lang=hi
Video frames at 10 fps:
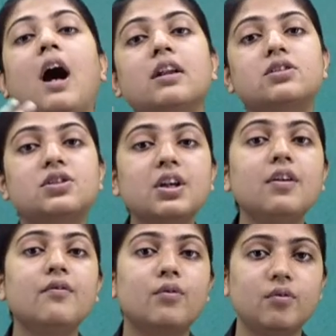
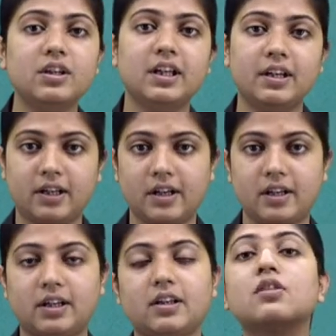अच्छी वूल यील्ड
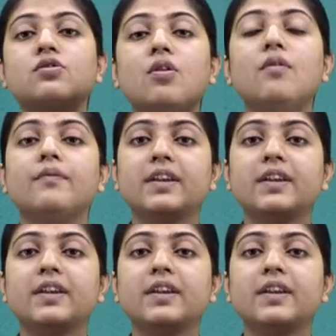करेंगे सो so,